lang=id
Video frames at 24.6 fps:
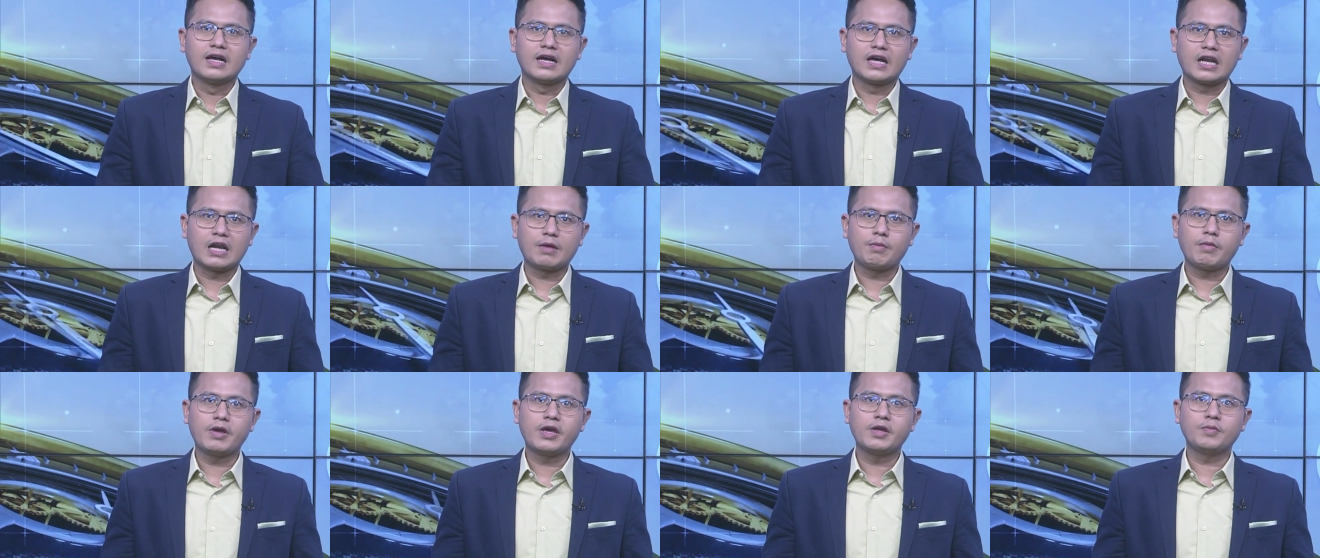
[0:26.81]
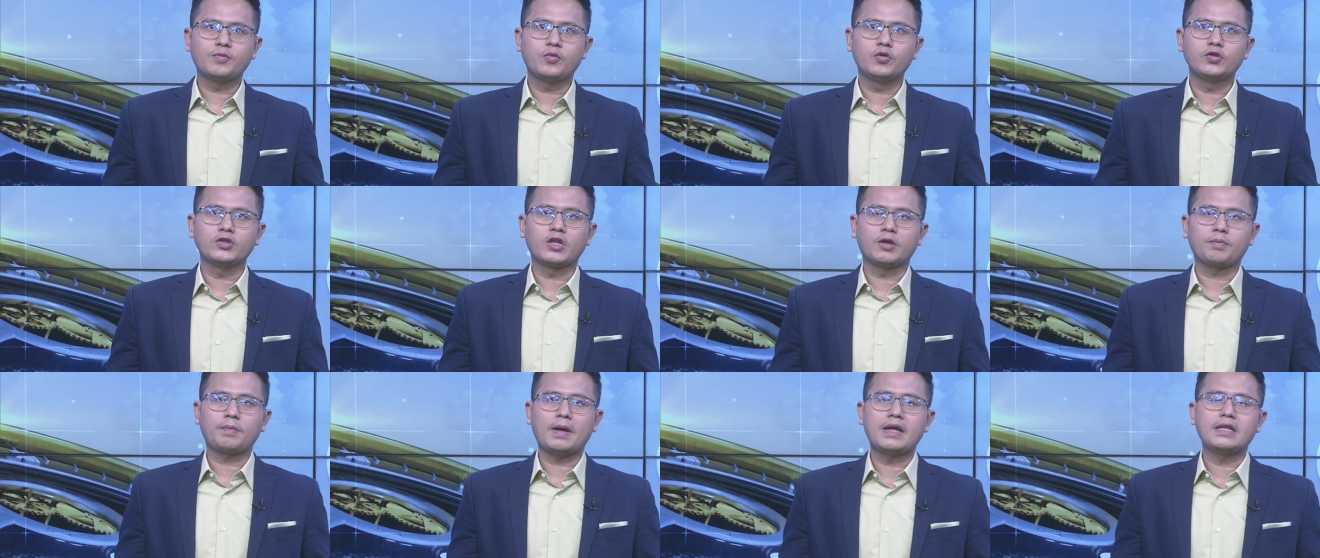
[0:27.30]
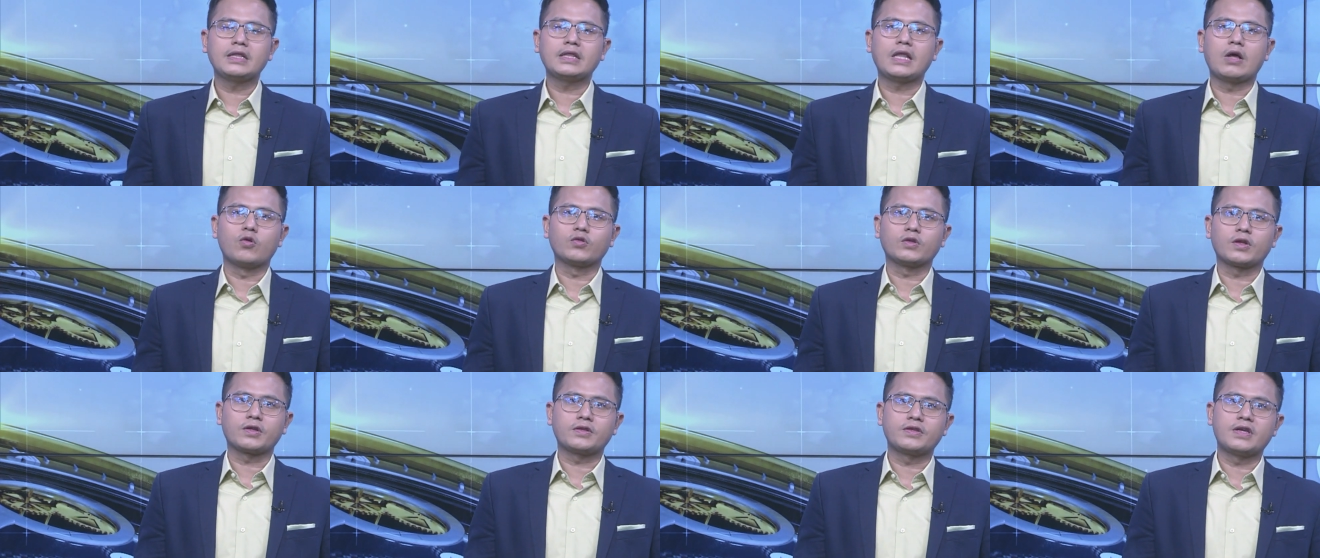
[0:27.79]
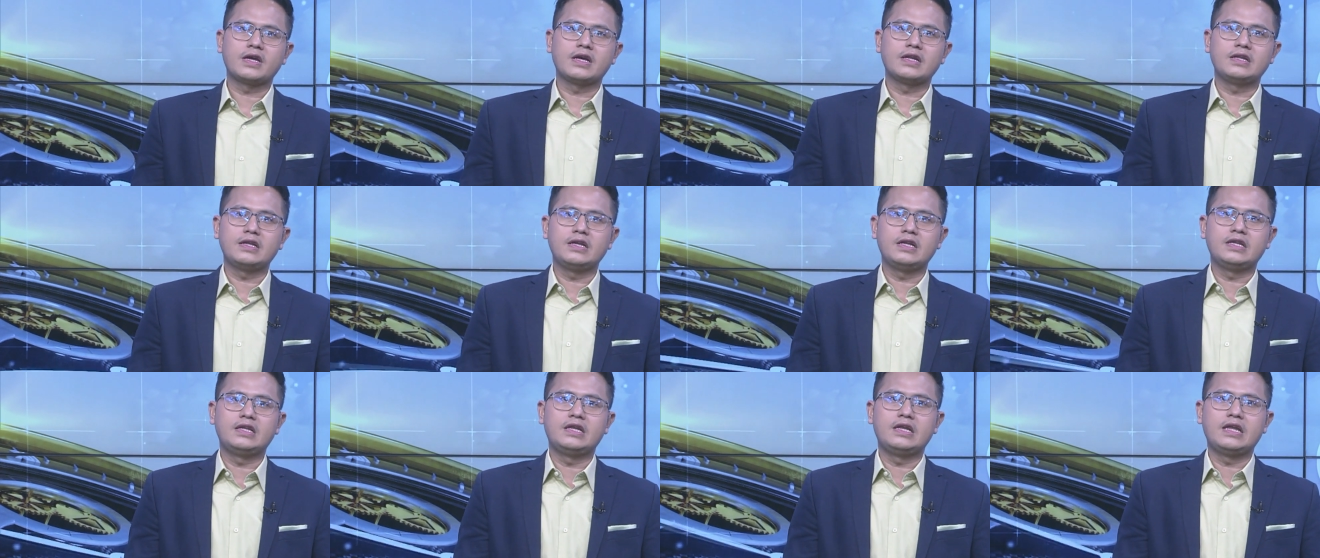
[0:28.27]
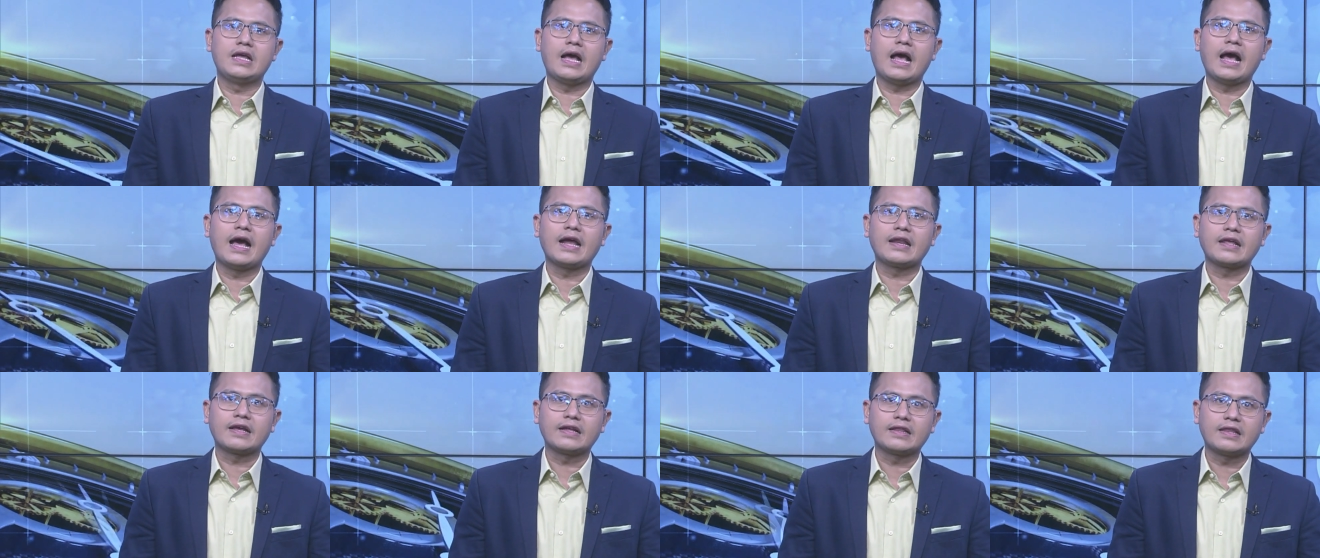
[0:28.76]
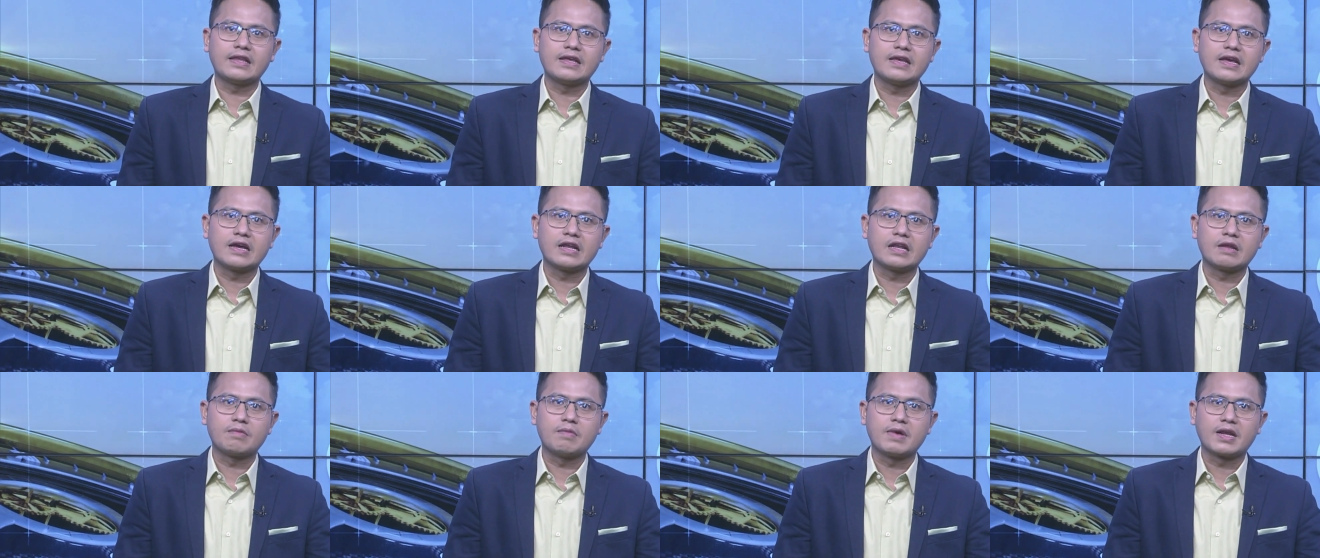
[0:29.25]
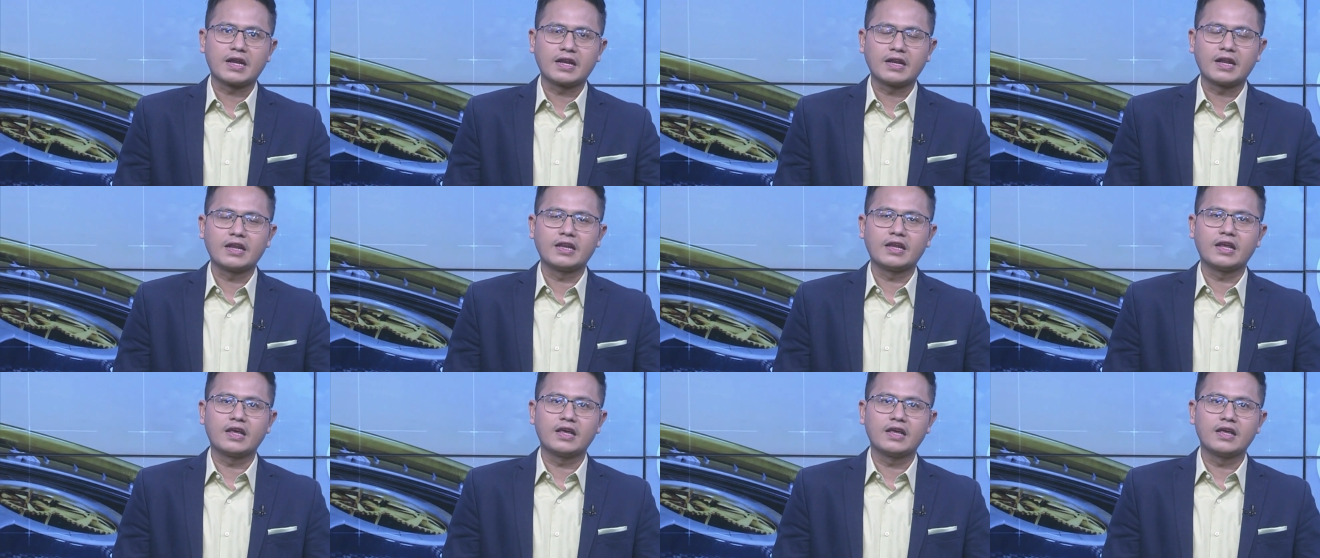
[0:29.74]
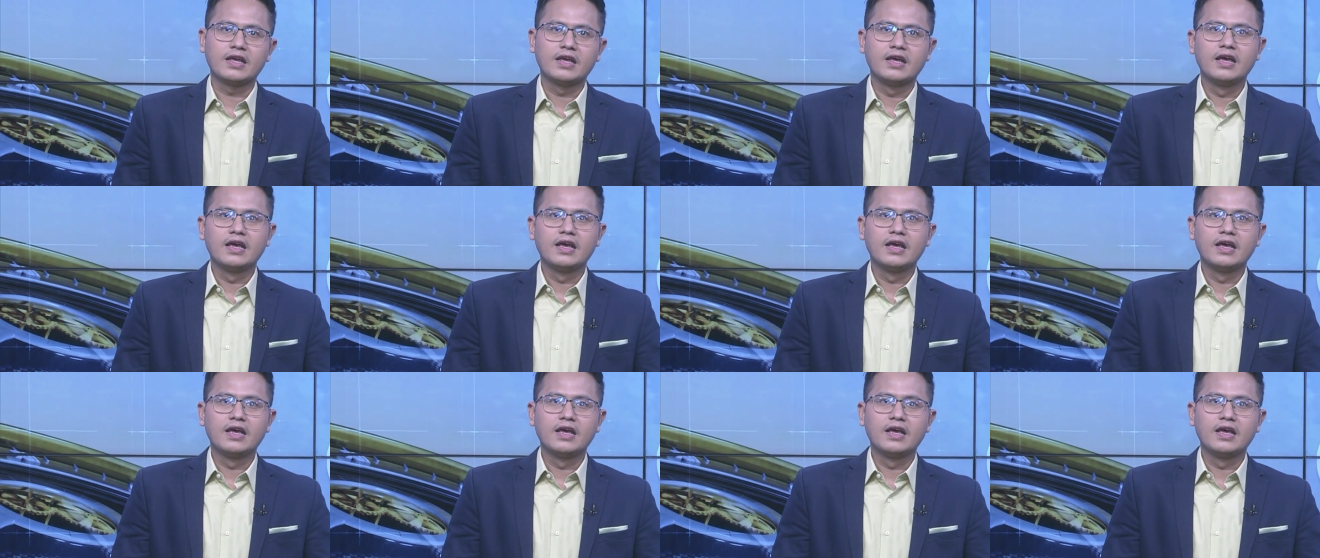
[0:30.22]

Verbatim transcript: Keramaian pun terpantau terjadi di hari ketiga lebaran ini.